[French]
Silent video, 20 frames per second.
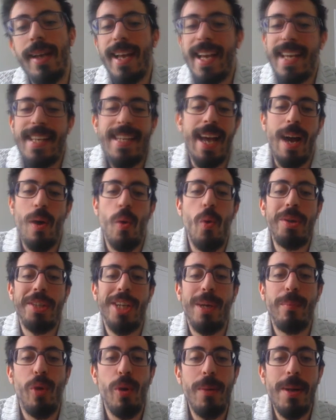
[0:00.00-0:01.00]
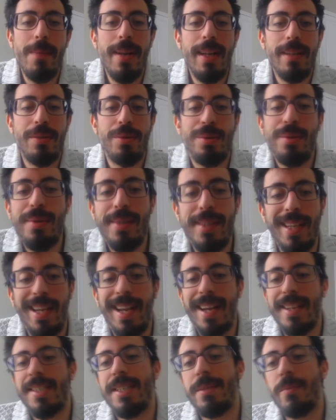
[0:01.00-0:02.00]
Il n'y a aucun problème là-dessus. C'est
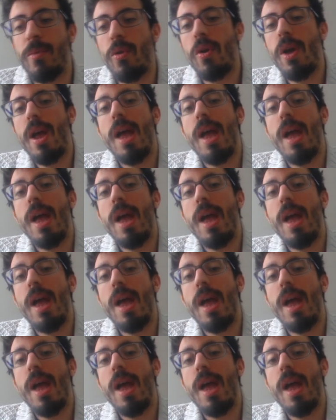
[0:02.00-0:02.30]
quasiment